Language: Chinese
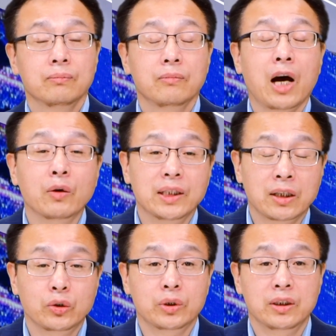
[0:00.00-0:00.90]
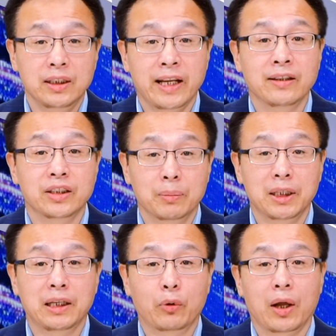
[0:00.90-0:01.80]
那好，以上就是今天节目
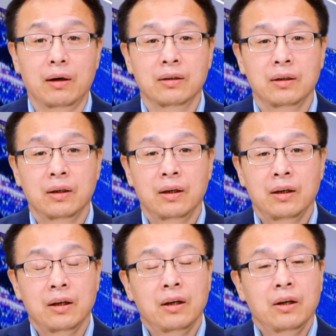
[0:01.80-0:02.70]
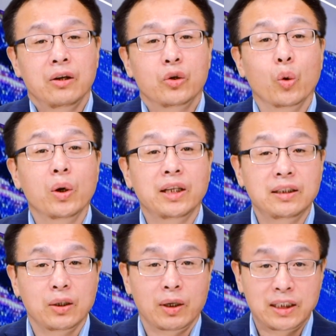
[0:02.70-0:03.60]
的内容了。如果您
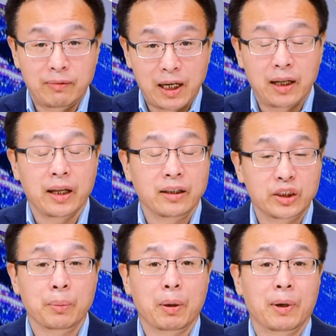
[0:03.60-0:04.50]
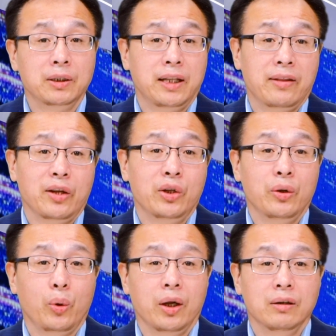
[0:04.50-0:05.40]
喜欢新闻看点，请别忘记点赞订
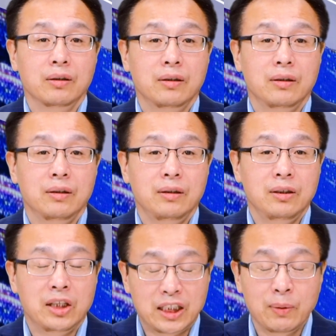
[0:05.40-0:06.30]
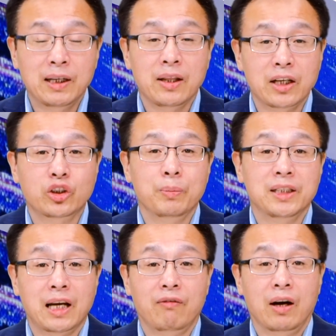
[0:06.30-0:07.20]
阅。也希望您在视频
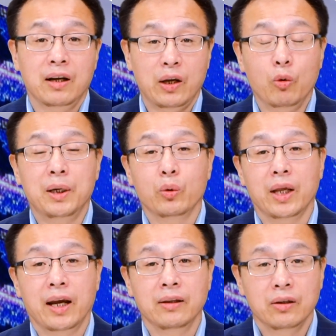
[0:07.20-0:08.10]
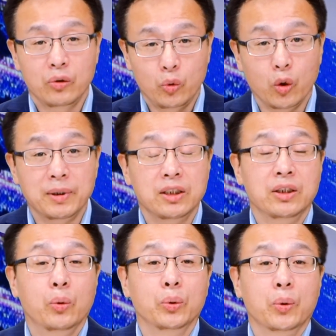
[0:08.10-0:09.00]
下方给我们留言，与我们进
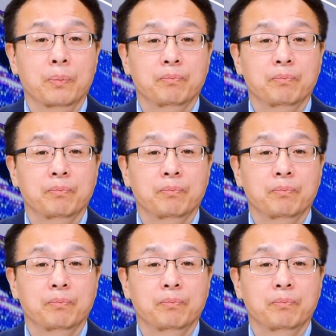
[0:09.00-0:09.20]
行互动。